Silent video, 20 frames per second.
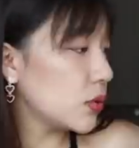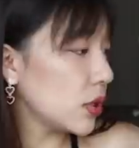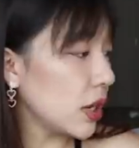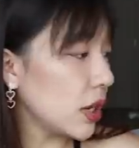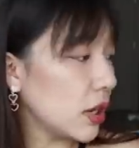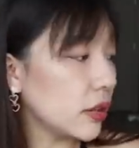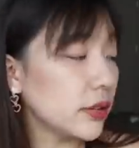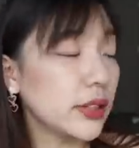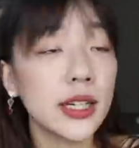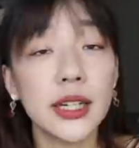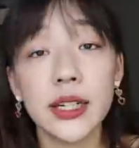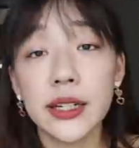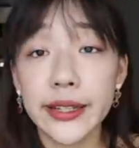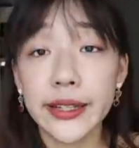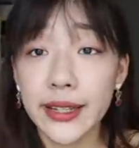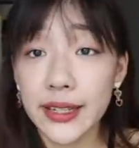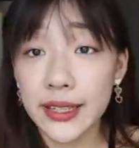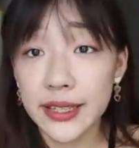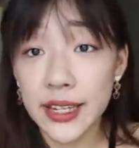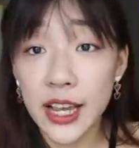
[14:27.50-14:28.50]
最后呢，
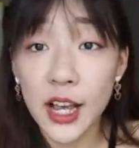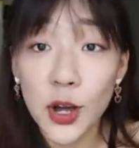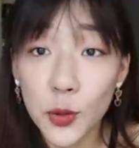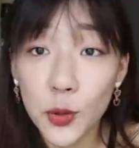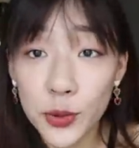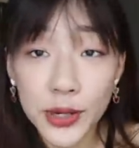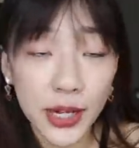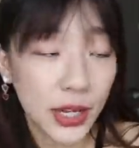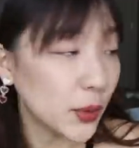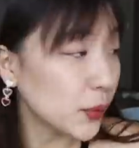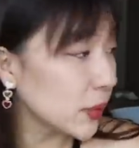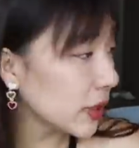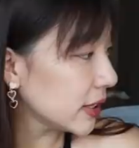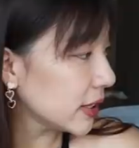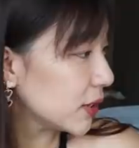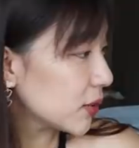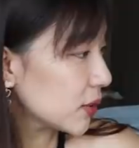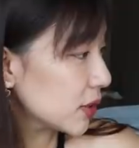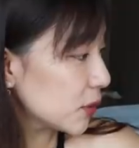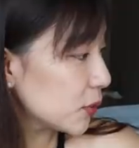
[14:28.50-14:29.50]
一个是很无聊的问
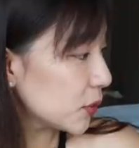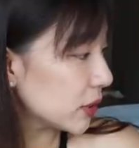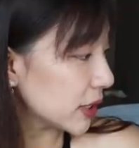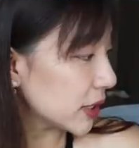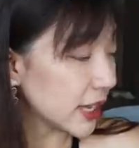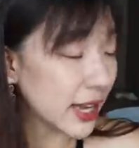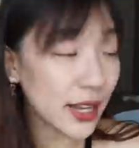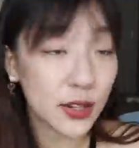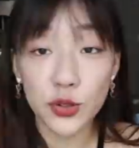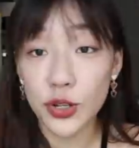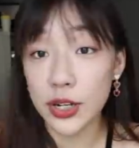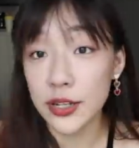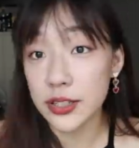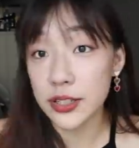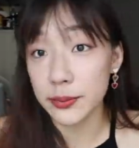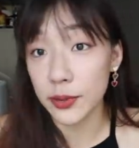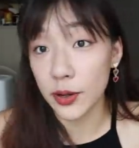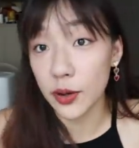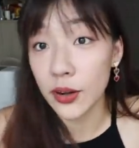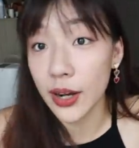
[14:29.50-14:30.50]
题，就是我的眼妆
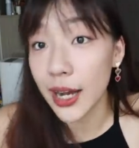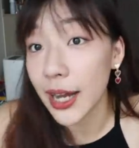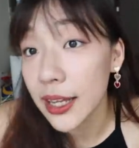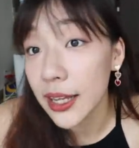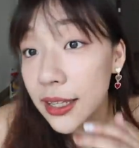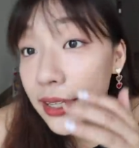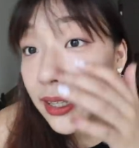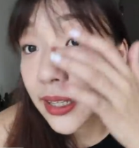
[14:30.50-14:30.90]
怎么画？